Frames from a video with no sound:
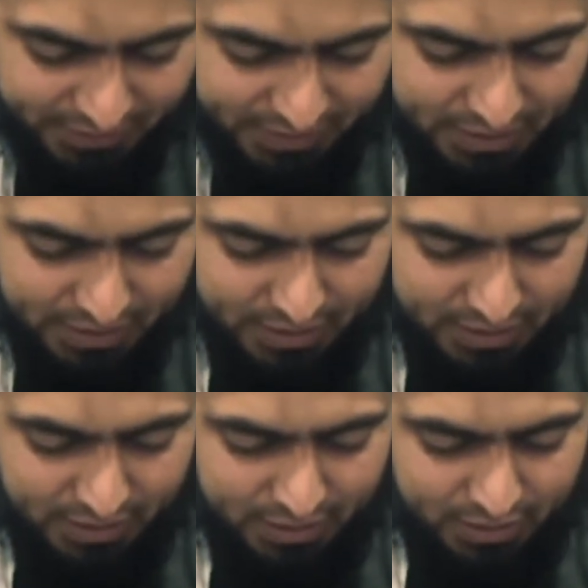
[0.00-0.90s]

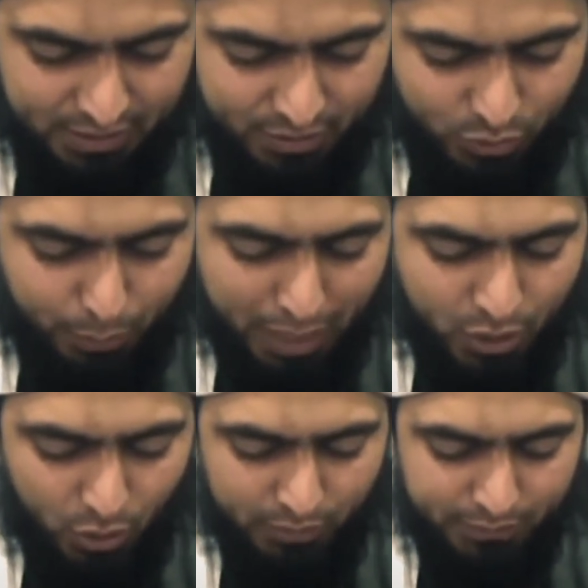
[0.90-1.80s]
तो
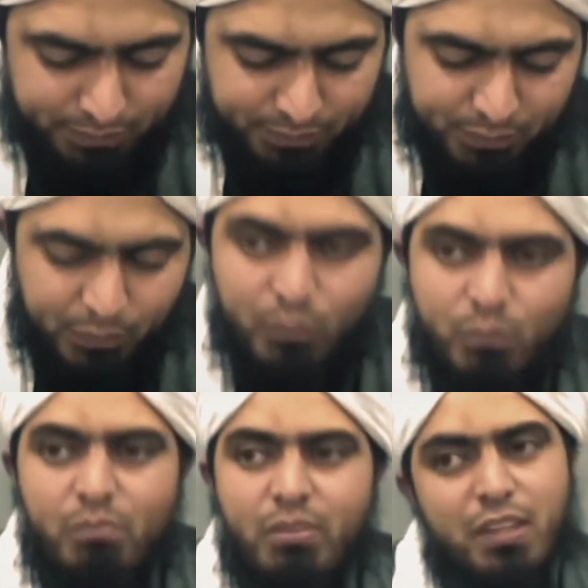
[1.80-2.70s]
भाइयों
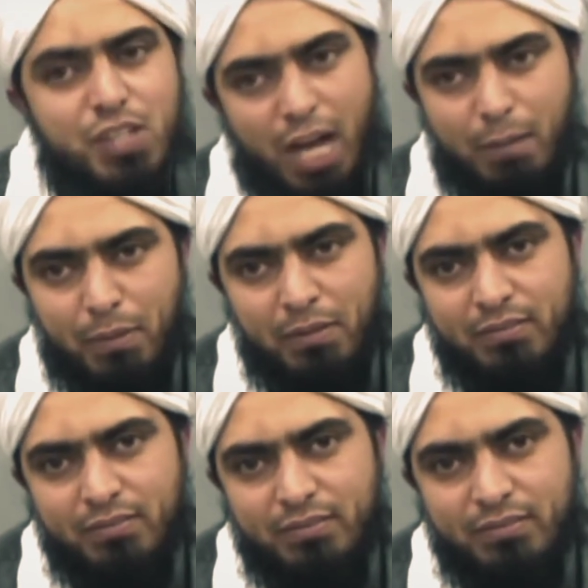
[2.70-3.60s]
यहां पर
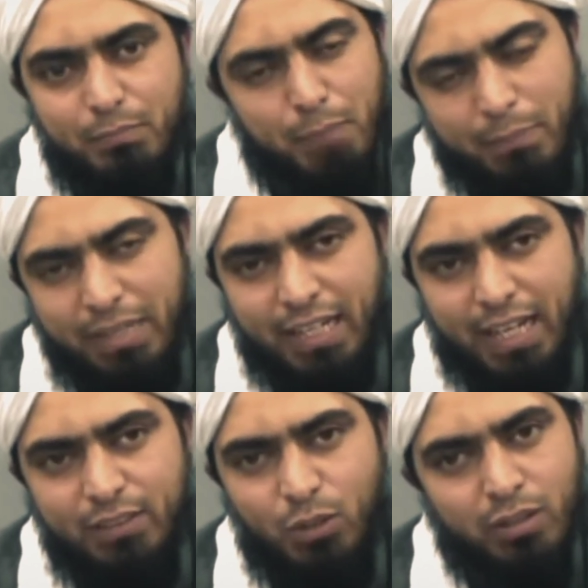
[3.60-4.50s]
मैं भी ये
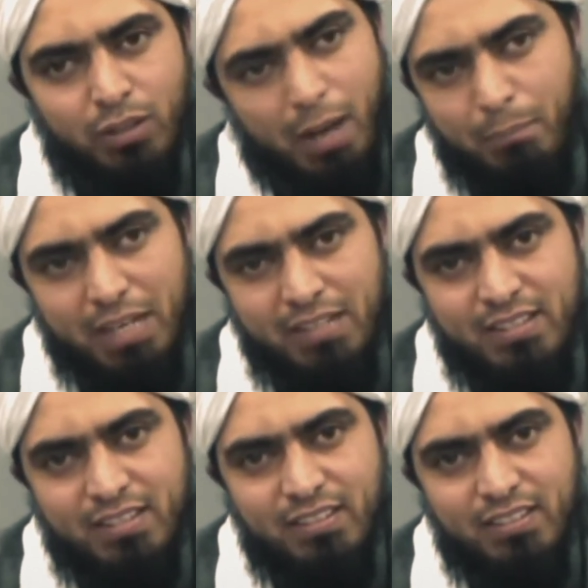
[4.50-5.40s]
कहता हूं और हम भी इस
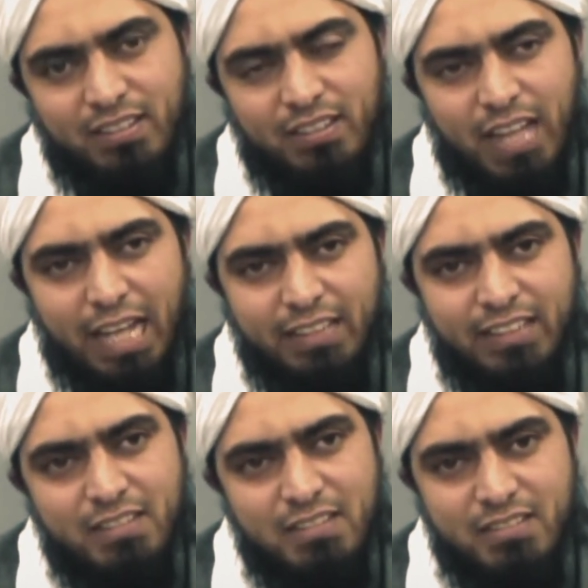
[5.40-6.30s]

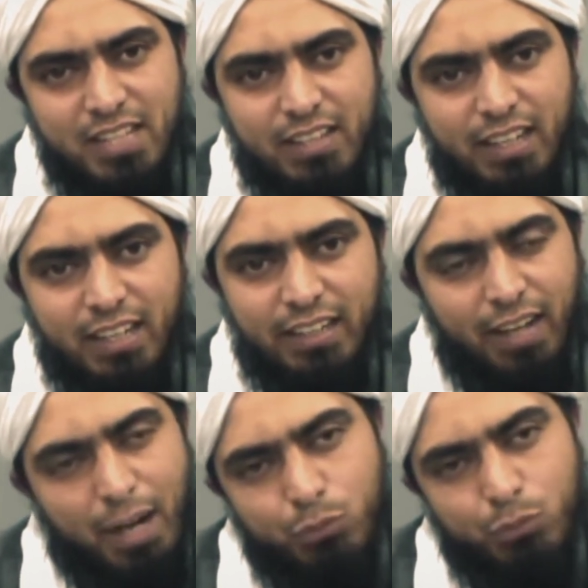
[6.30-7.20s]
अहद की तजदीद करें कि
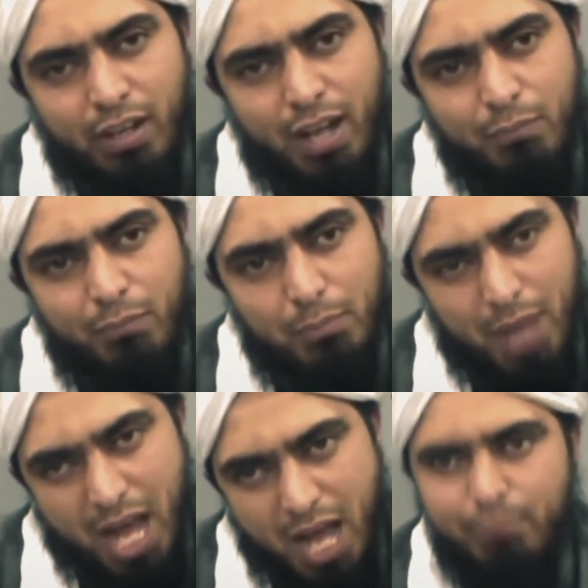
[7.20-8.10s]
अल्हम्दुलिल्लाह हम
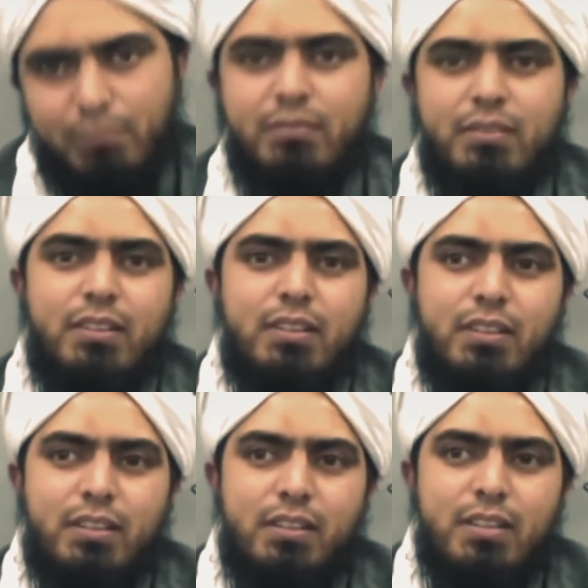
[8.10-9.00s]

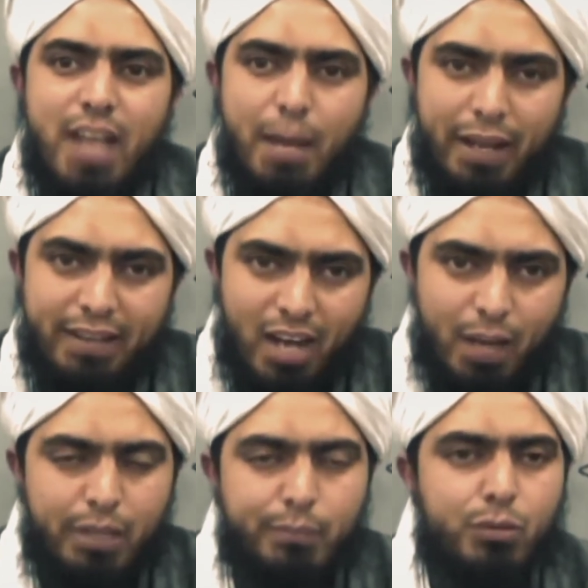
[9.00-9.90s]
तमाम साहब
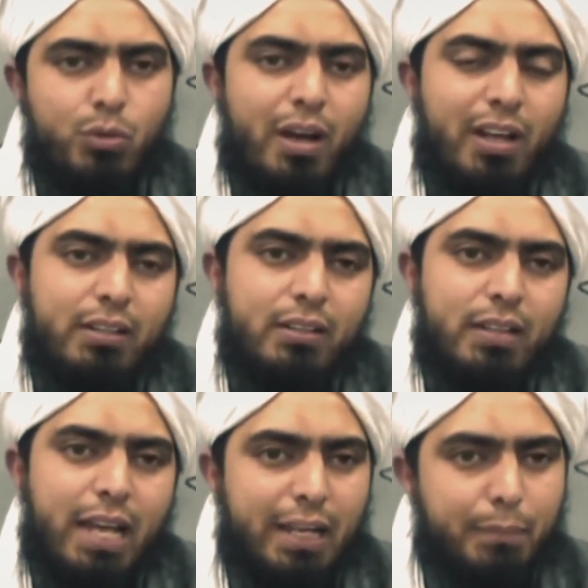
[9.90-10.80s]
इकराम रदवान
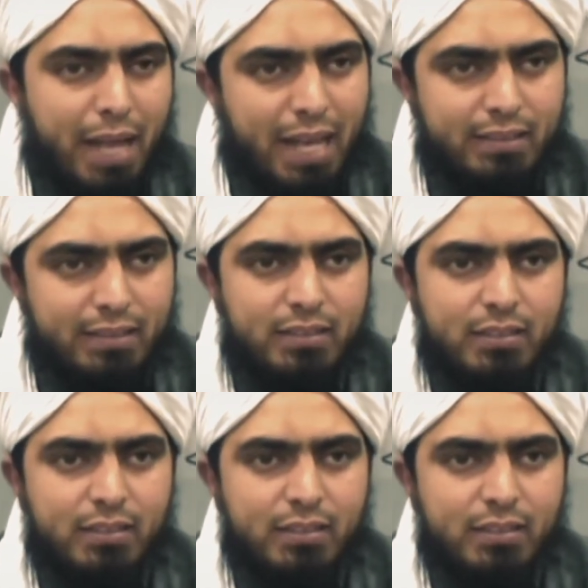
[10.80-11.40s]
अहले बैत